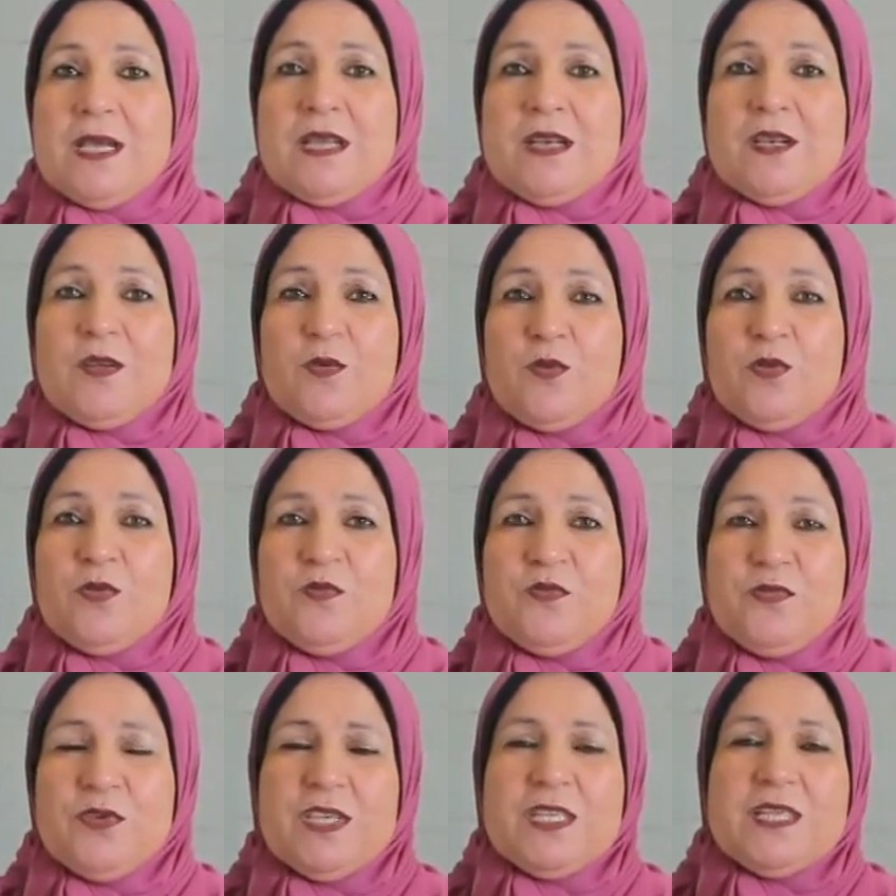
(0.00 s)
ان يكون
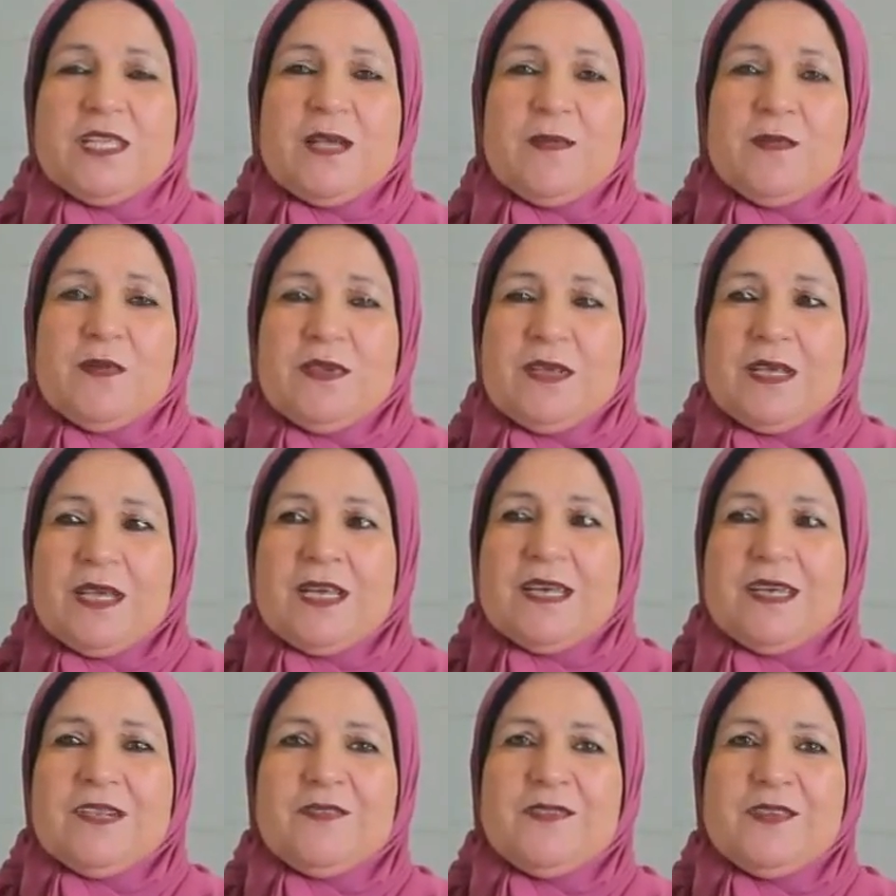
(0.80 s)
في
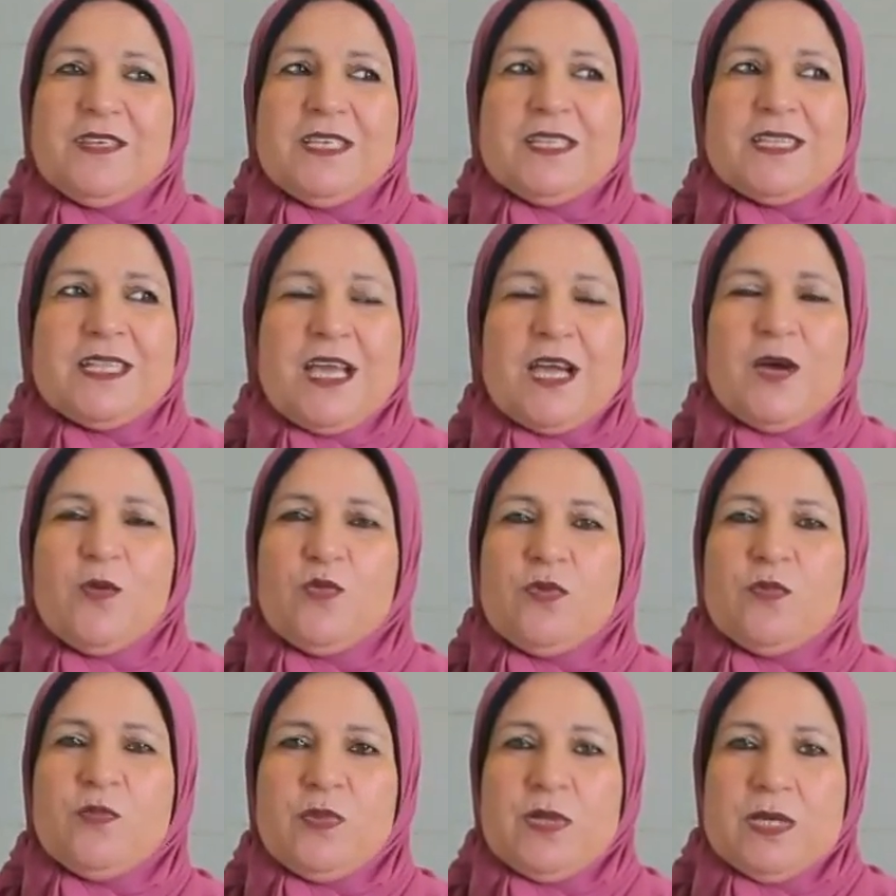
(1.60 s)
يعني في
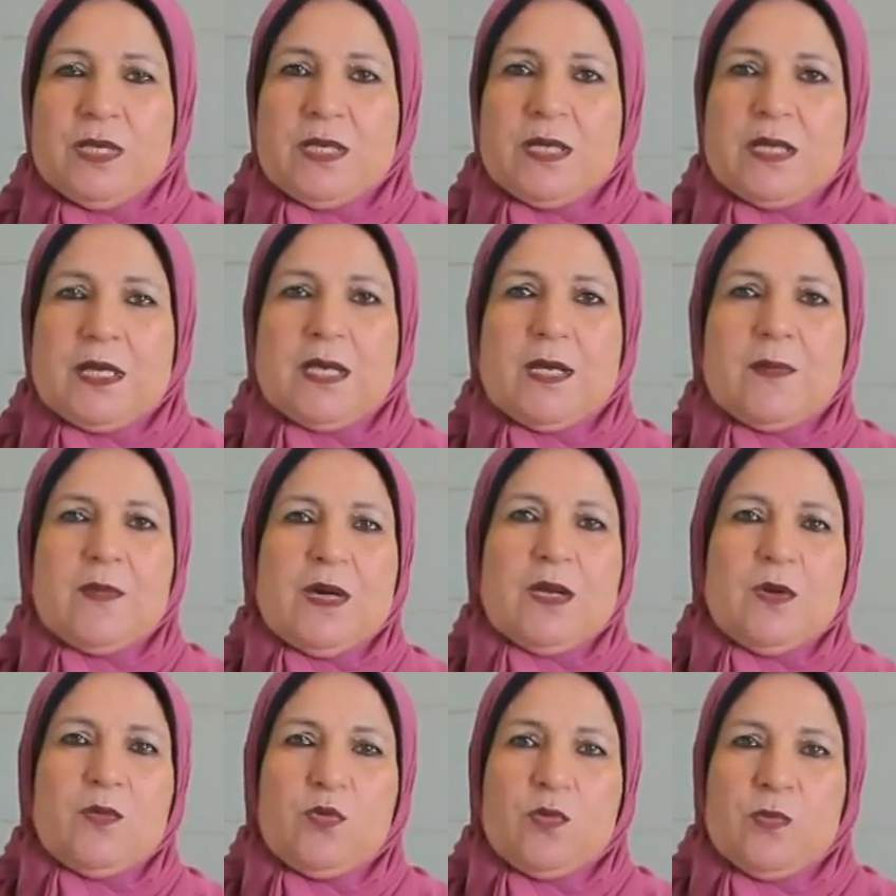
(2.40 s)
تعاون بين
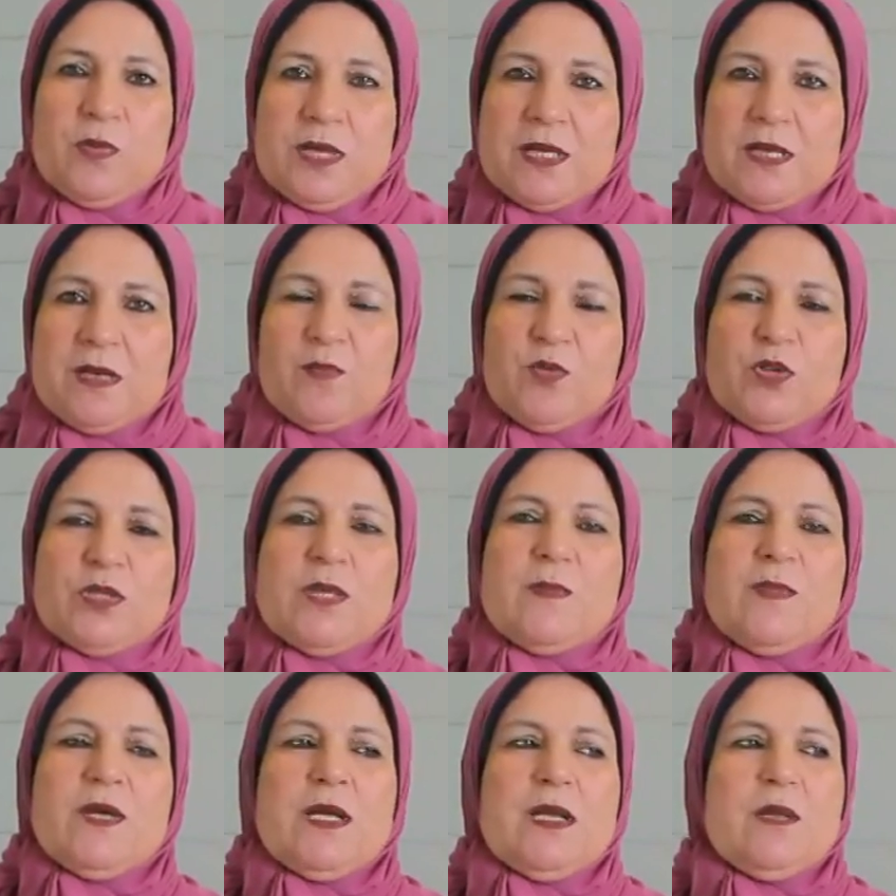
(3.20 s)
الجامعه وبين
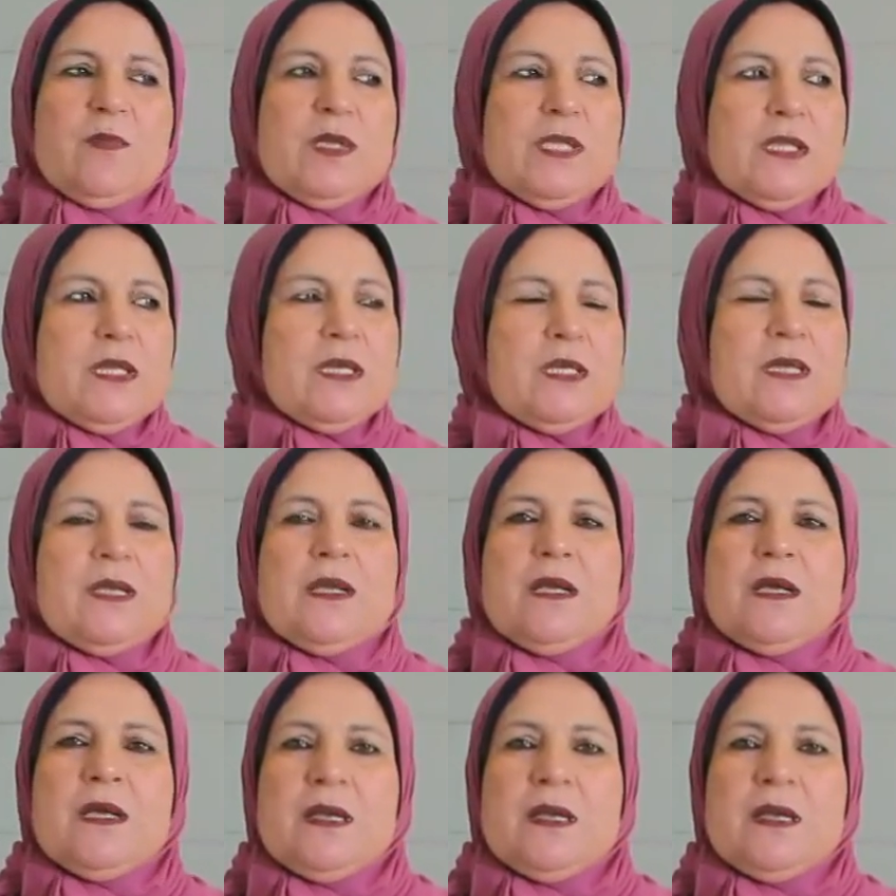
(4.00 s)
المجتمع المدني